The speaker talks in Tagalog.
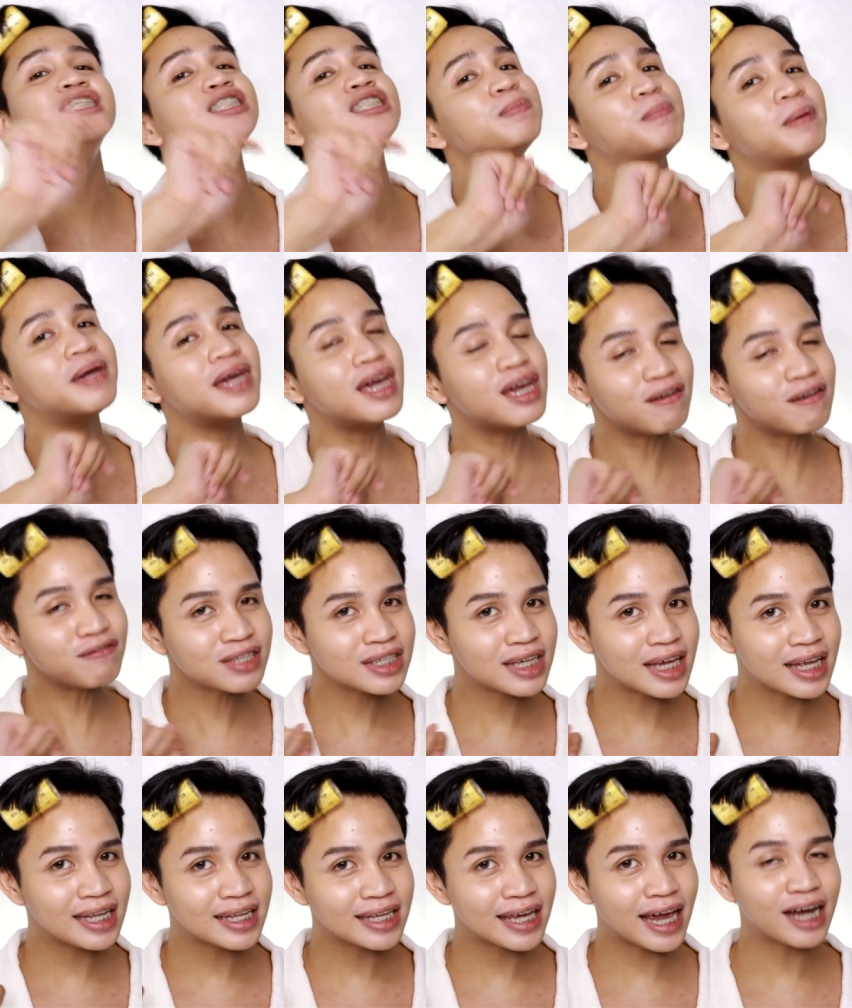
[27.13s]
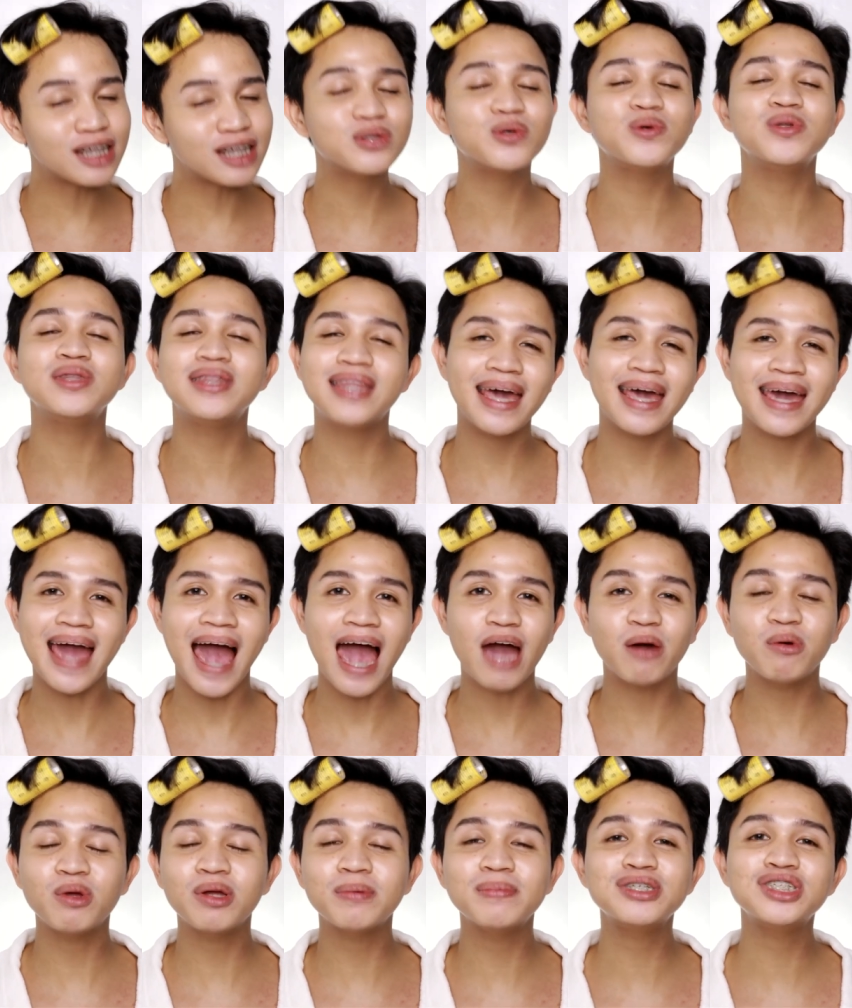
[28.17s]
And speaking of skincare, today
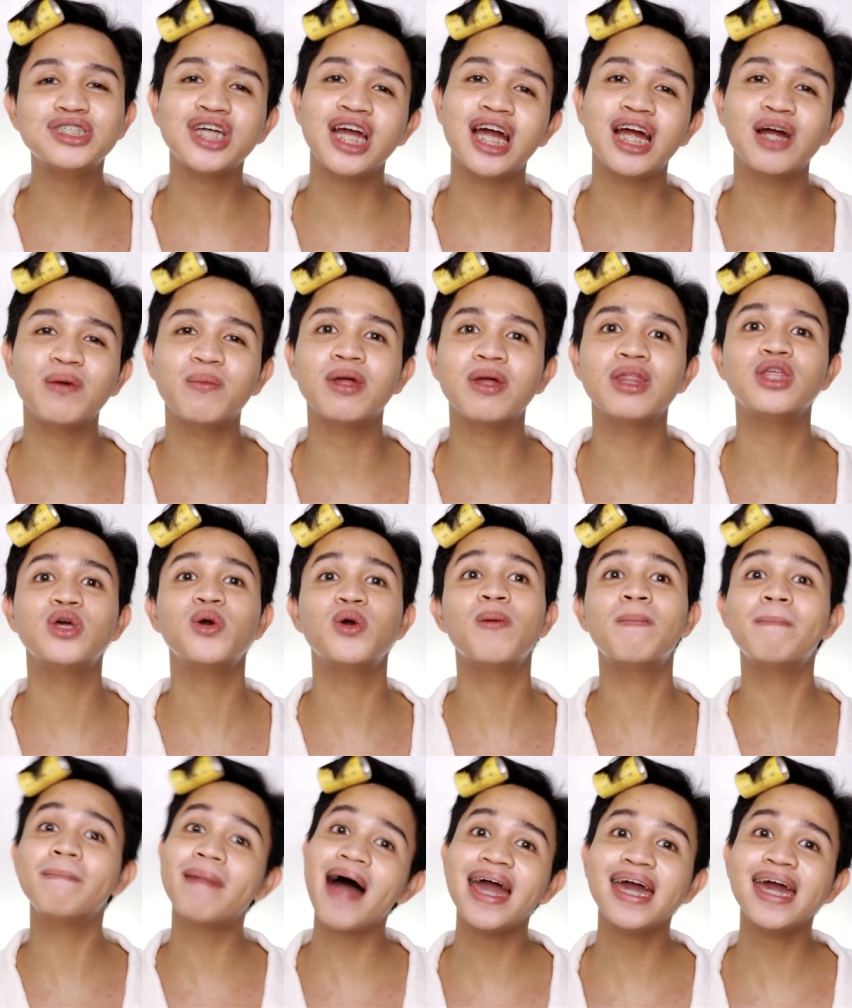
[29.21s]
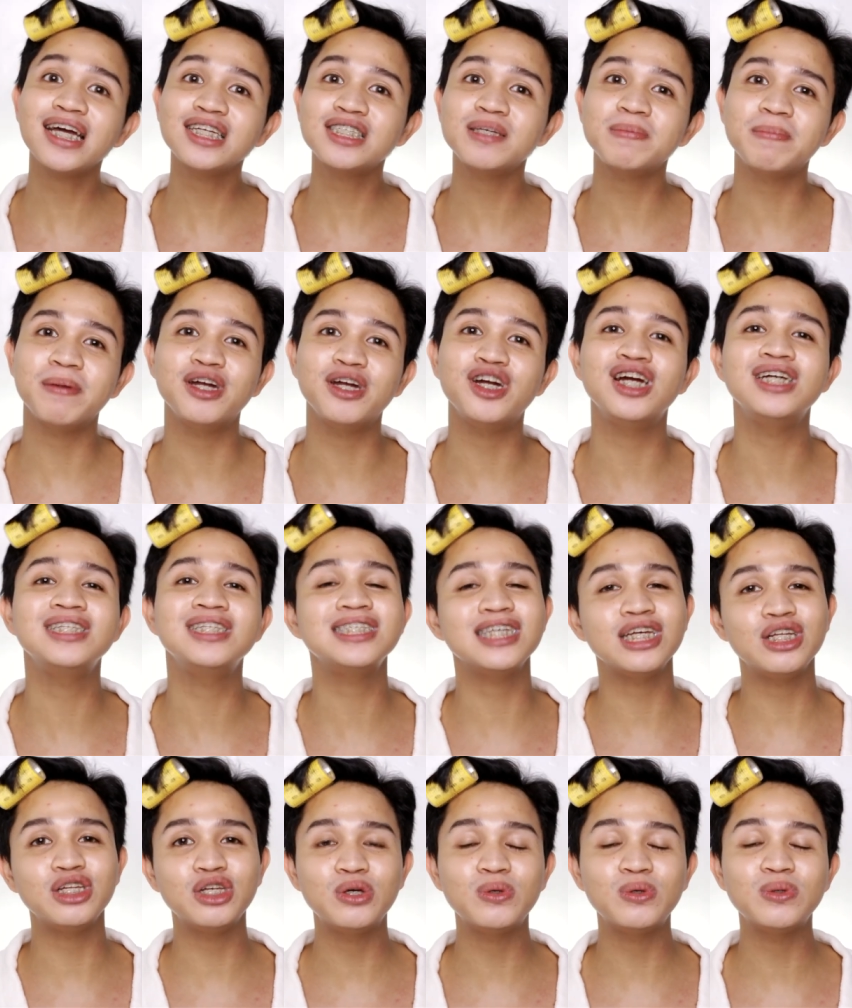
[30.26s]
I will be sharing with you my experience
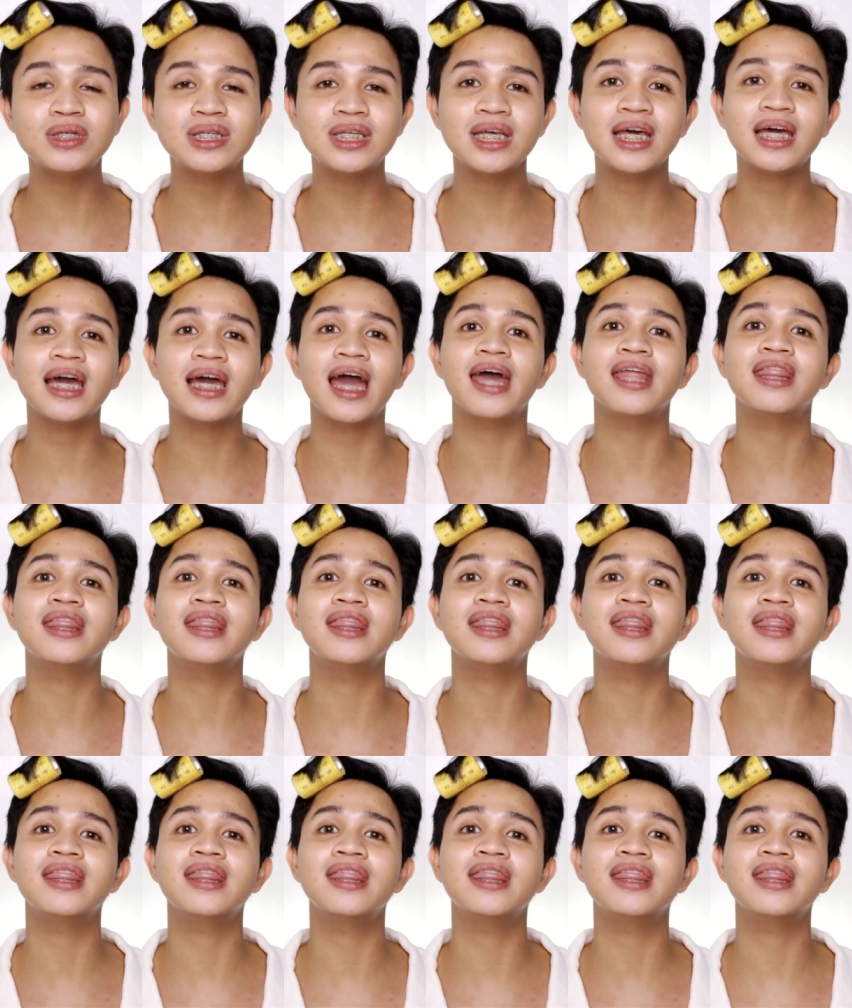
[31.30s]
in using